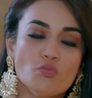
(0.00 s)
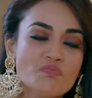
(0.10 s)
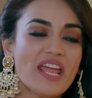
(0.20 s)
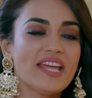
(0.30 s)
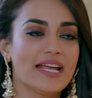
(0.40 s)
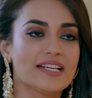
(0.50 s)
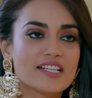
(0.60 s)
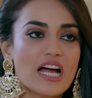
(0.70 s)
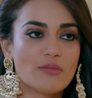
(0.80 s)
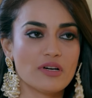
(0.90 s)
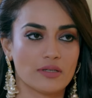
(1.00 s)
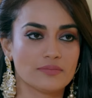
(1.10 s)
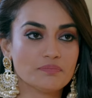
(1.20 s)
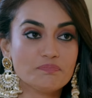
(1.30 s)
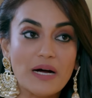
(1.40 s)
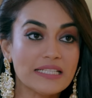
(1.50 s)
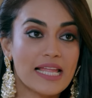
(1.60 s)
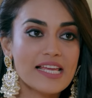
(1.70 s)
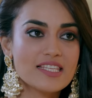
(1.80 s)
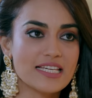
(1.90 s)
तुमने ये ड्रामा बंद
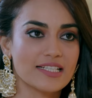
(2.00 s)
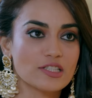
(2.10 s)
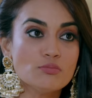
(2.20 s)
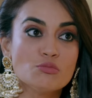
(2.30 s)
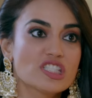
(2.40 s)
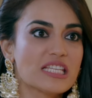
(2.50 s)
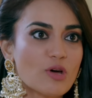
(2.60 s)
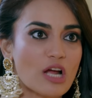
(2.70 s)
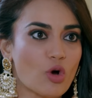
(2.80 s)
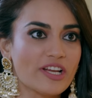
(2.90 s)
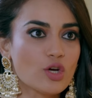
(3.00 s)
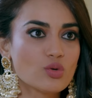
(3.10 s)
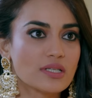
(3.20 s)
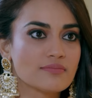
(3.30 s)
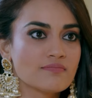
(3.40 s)
नहीं किया ना तो मुझसे बड़ा कोई नहीं होगा